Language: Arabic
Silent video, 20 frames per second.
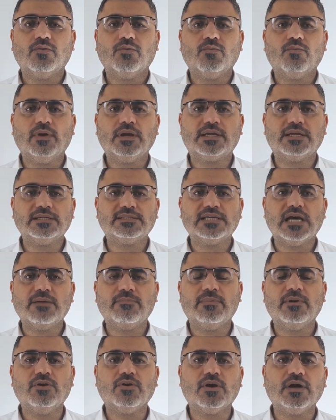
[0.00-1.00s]
والكتاب
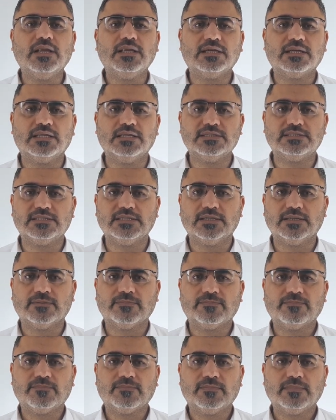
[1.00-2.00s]
باللغه الانجليزيه
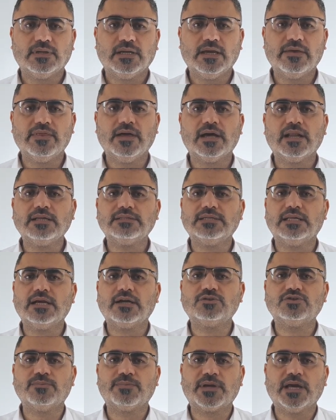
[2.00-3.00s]
اذا اردت ان
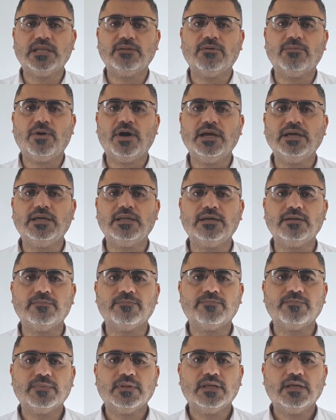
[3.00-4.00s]
اكتب كلمه معينه
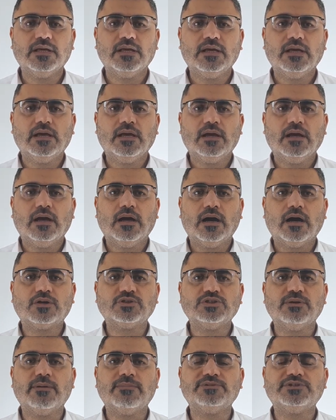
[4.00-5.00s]

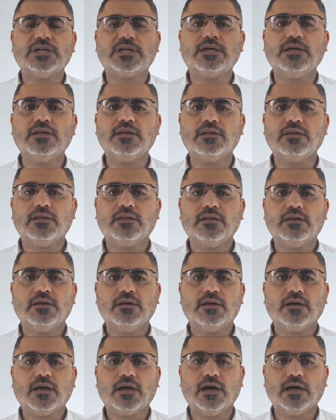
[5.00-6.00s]
اكتبها بشكل
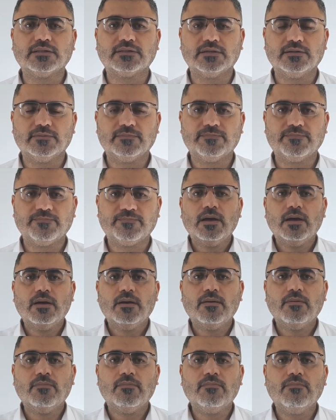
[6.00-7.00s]
خاطئ
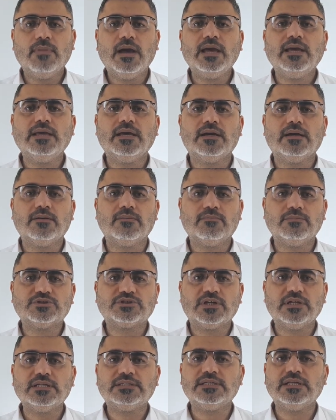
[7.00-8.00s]
ما هي
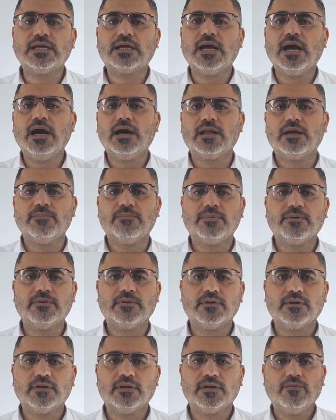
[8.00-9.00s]
مشكلتنا كعرب
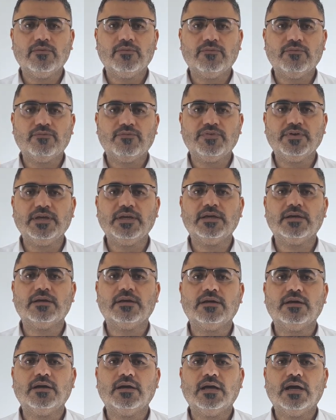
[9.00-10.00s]
في
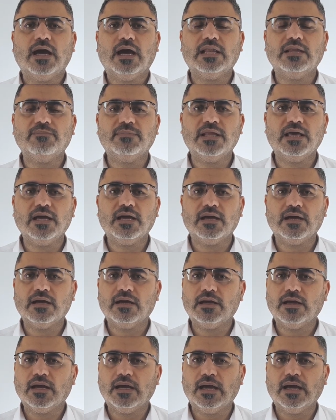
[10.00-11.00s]
الاملاء
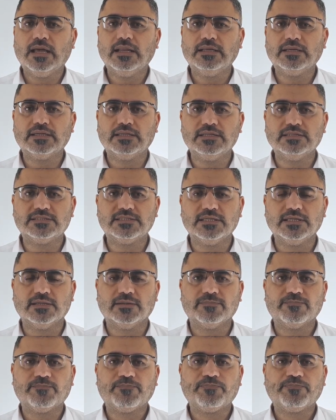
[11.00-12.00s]

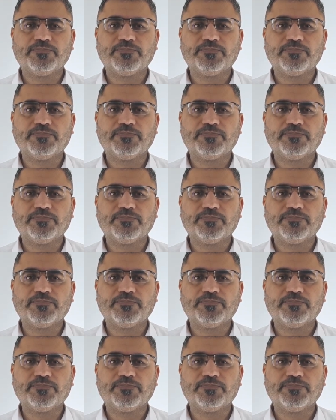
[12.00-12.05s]
الانجليزيه